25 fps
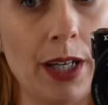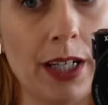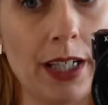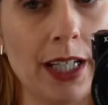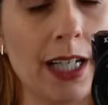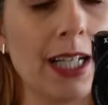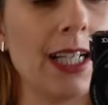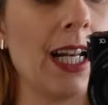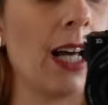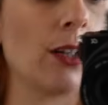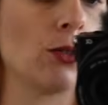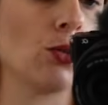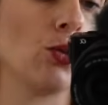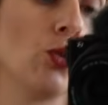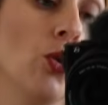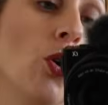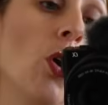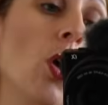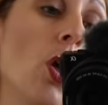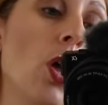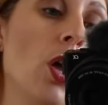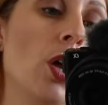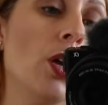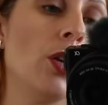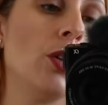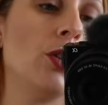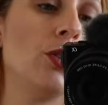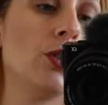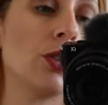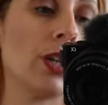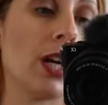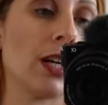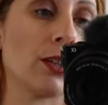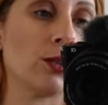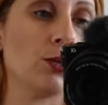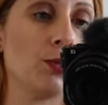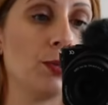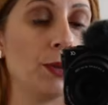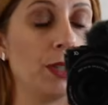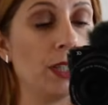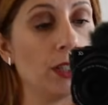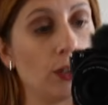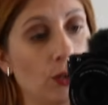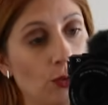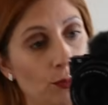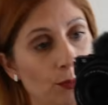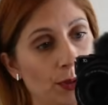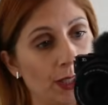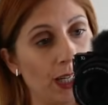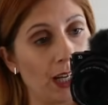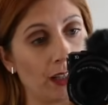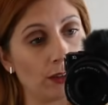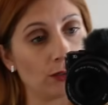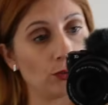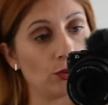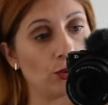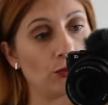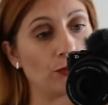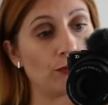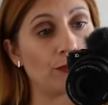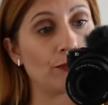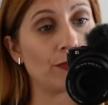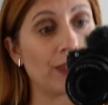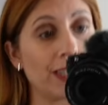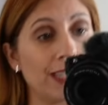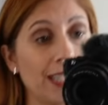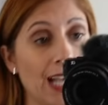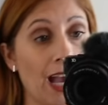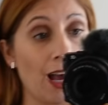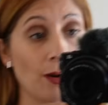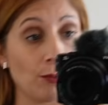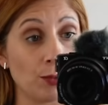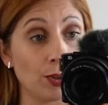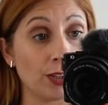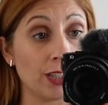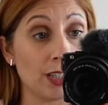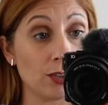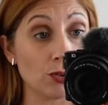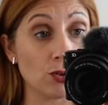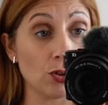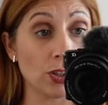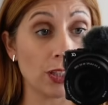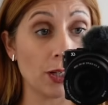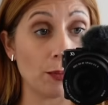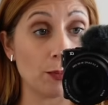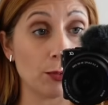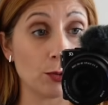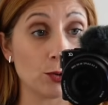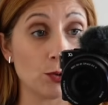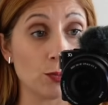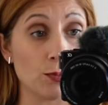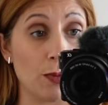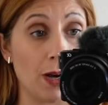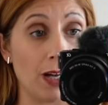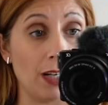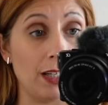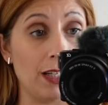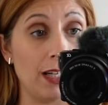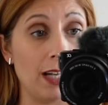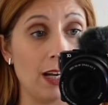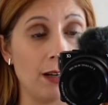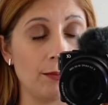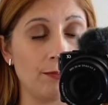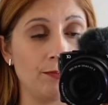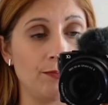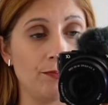ha regalato Leonardo per il compleanno vediamo adesso il capospalla